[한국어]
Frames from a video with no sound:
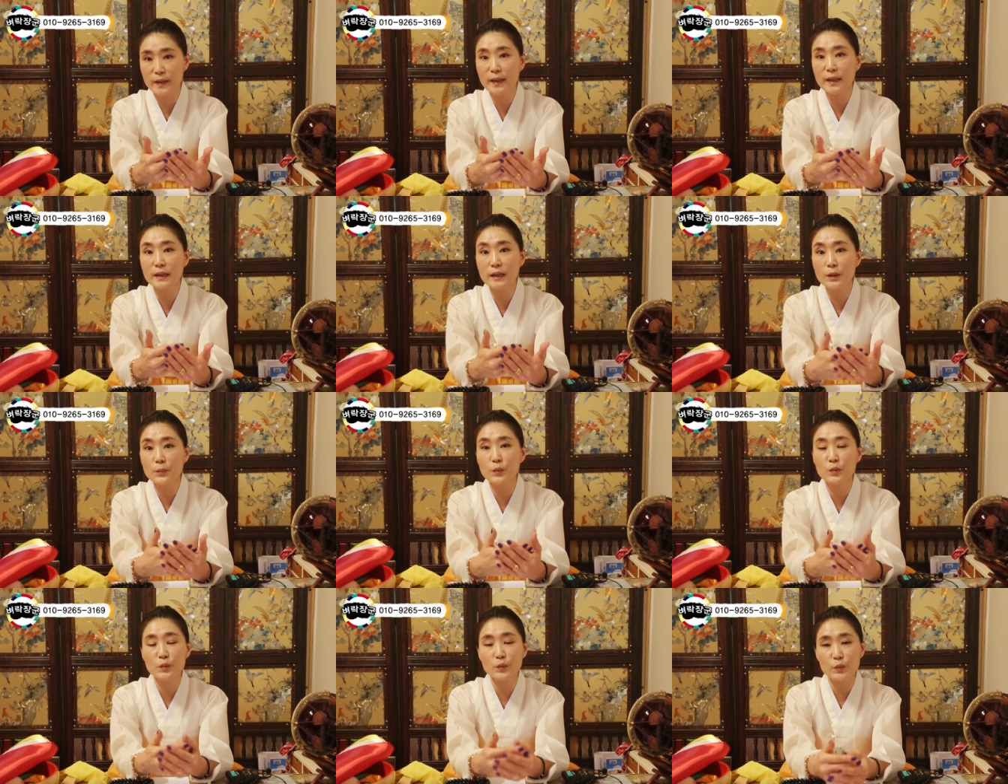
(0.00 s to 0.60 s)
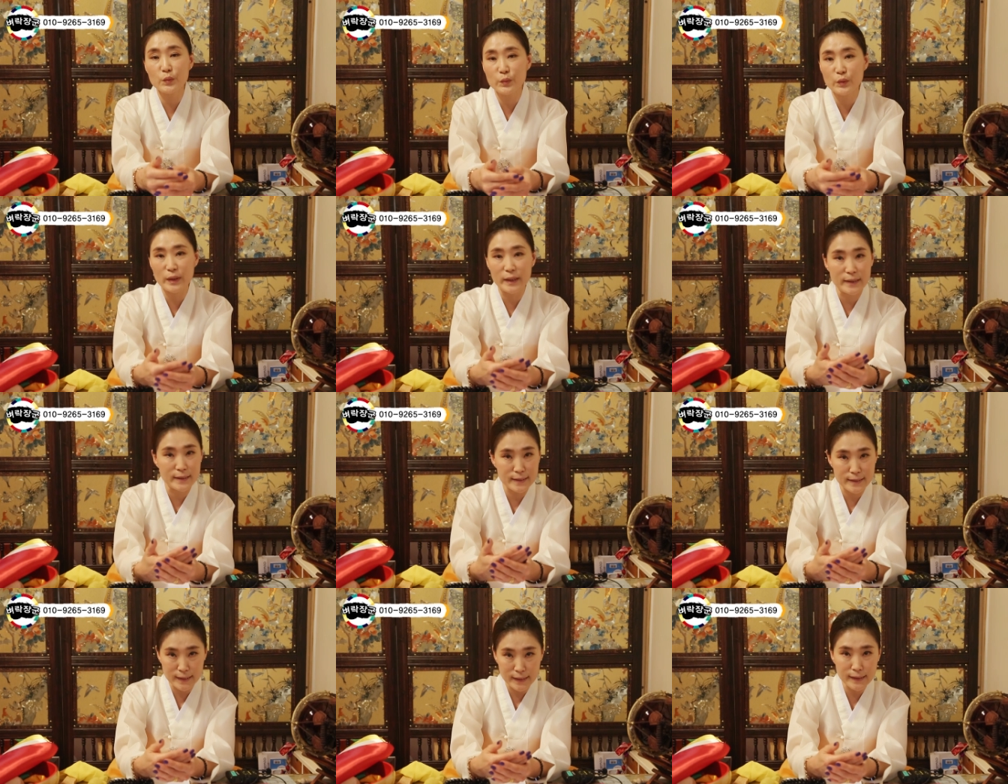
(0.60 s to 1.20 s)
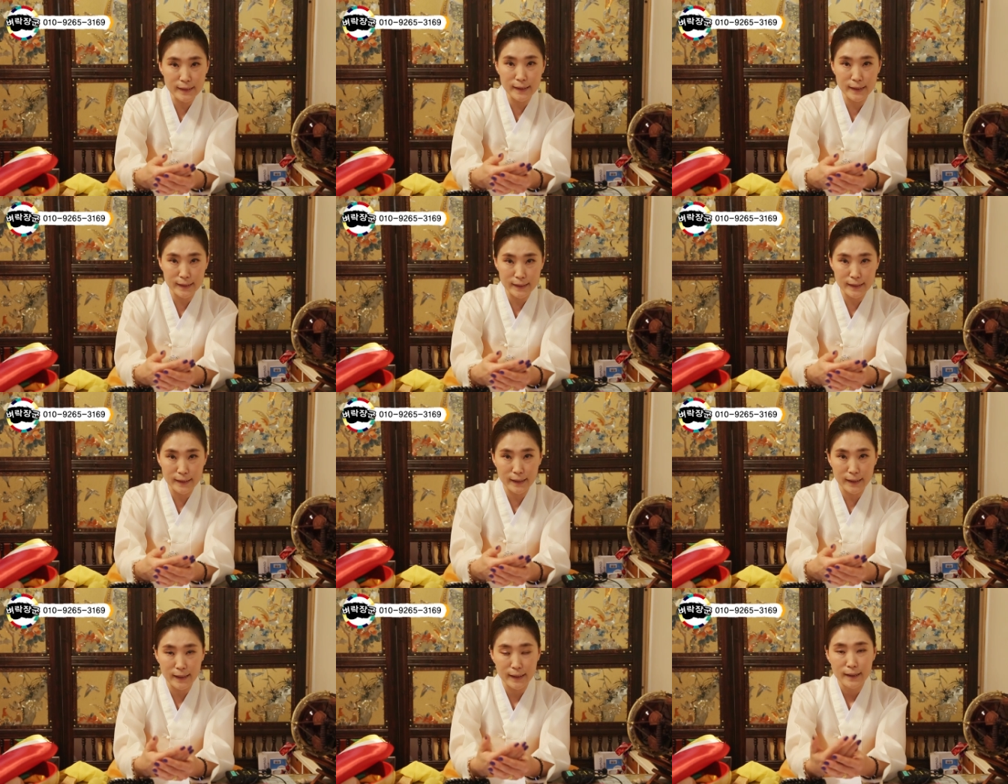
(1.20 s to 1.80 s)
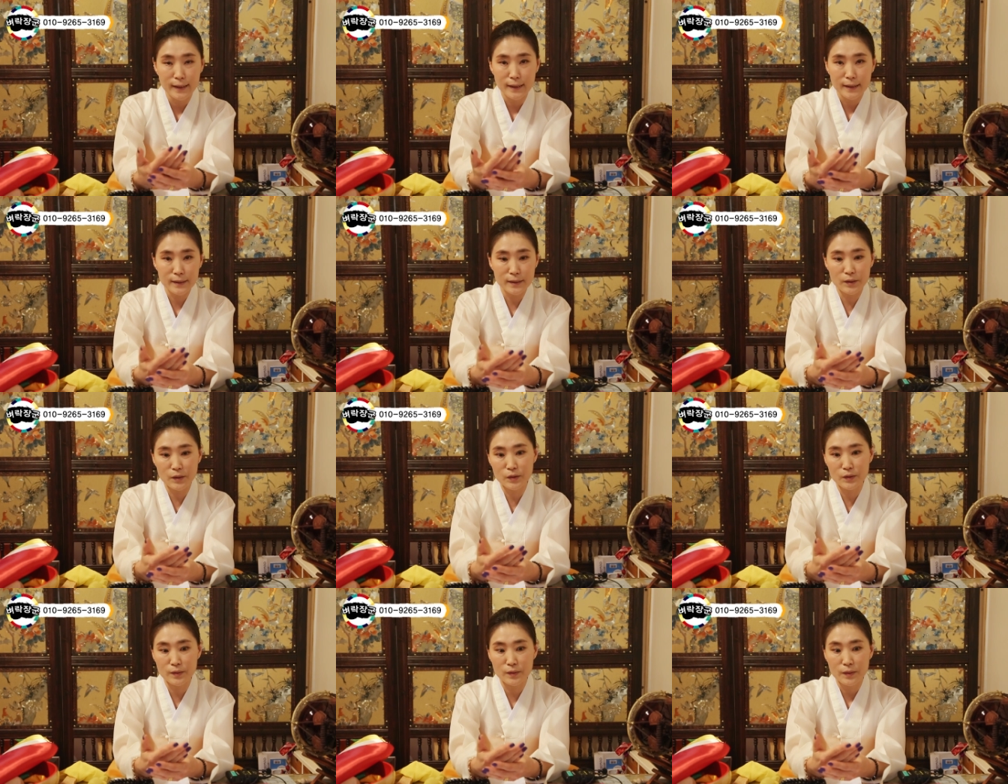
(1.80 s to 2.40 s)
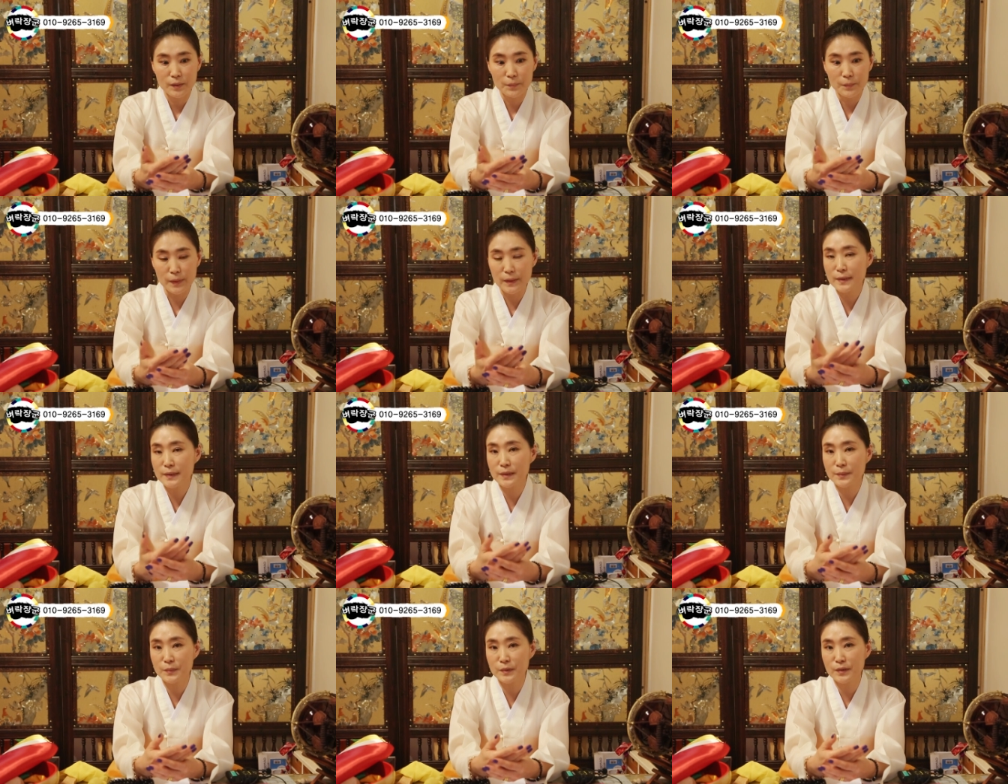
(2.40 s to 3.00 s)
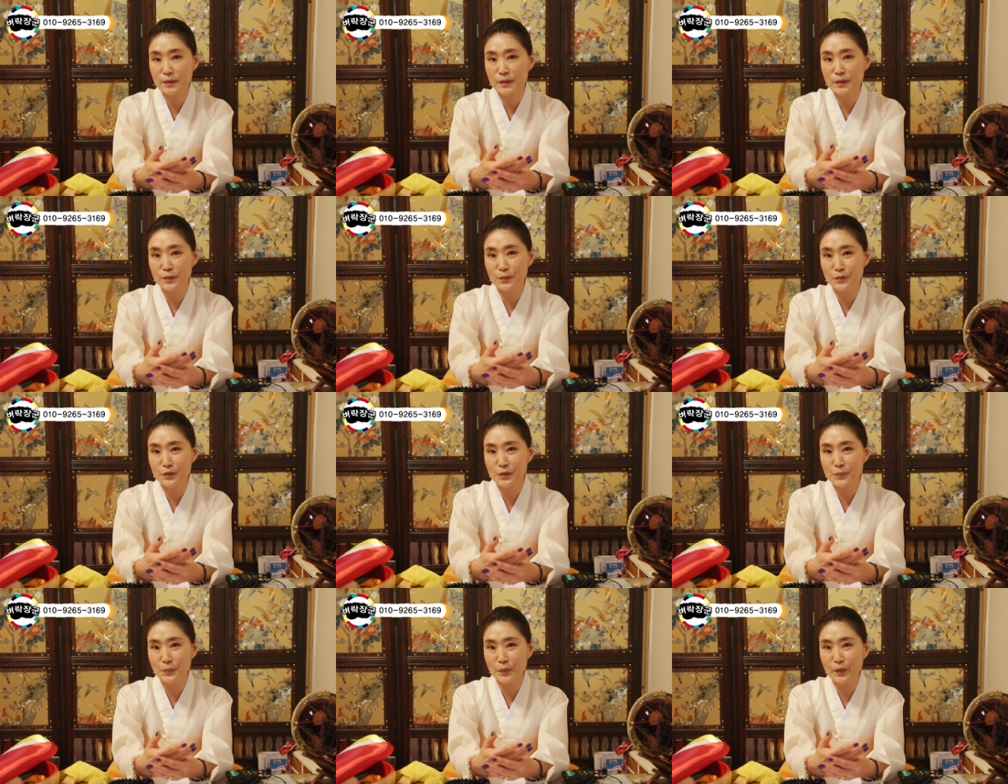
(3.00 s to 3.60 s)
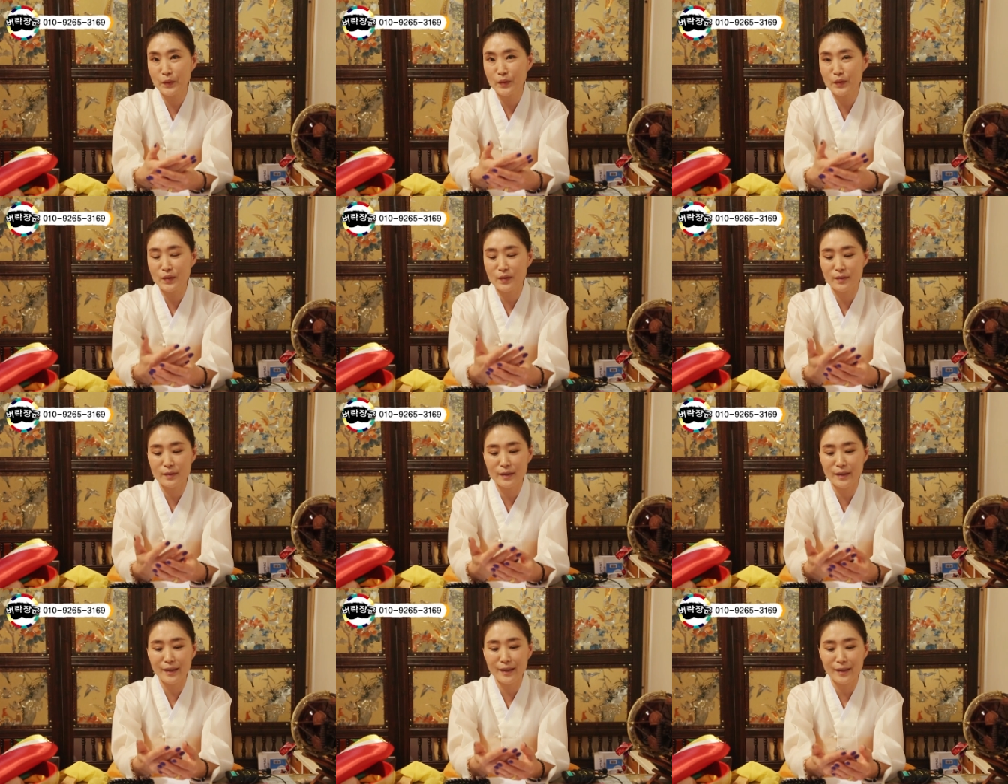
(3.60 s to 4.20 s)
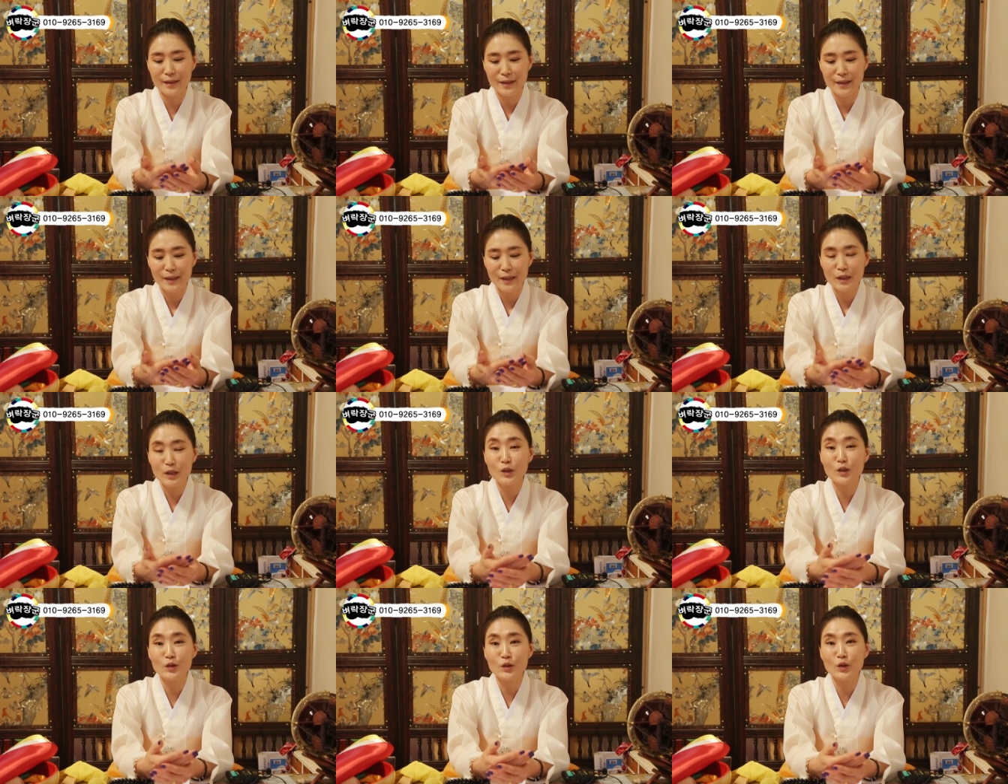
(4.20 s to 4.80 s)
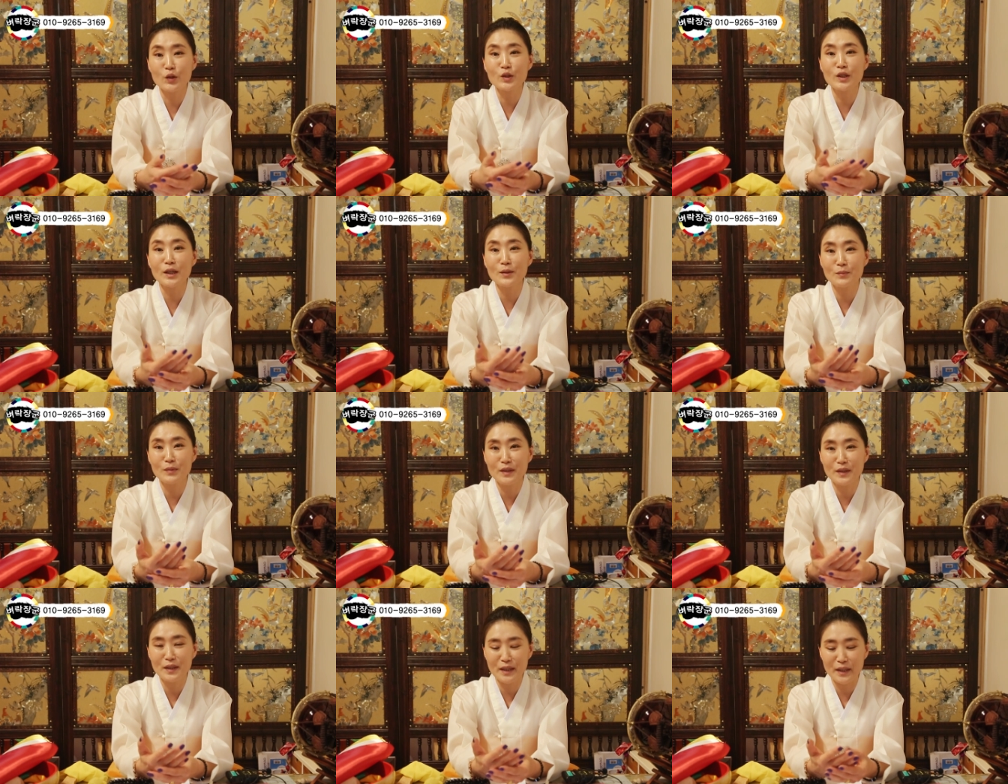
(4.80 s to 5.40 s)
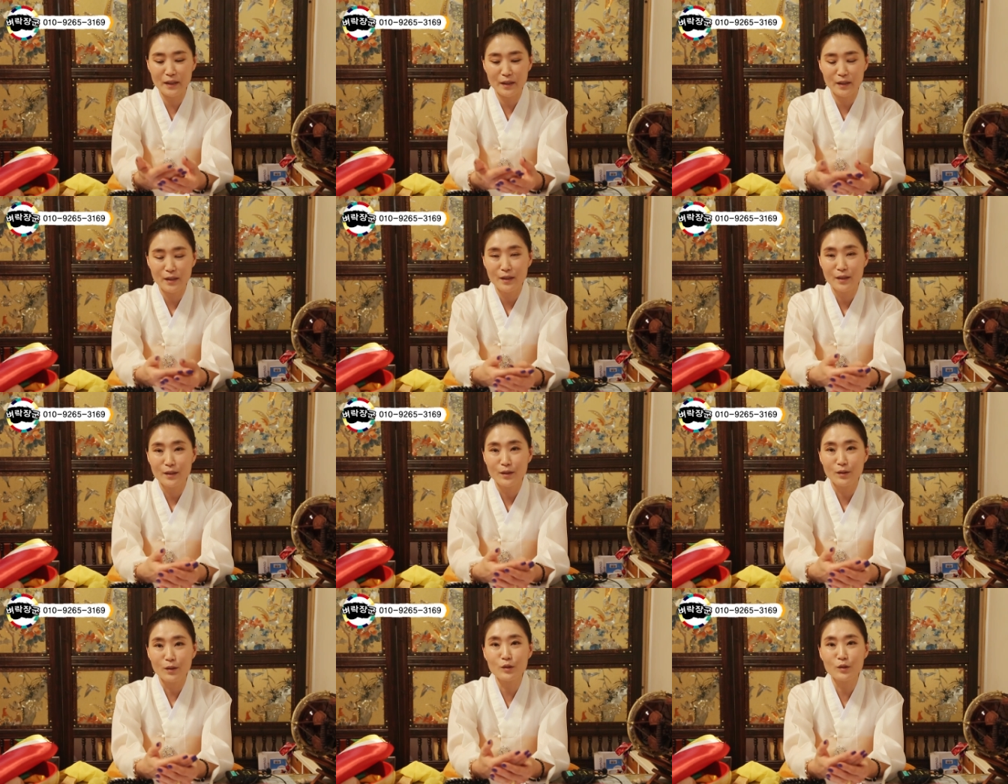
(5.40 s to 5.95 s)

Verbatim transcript: 생각해 보는 것도 괜찮겠다 그런 말씀을 드리고 싶어요. 그런데 이건 여담인데 네.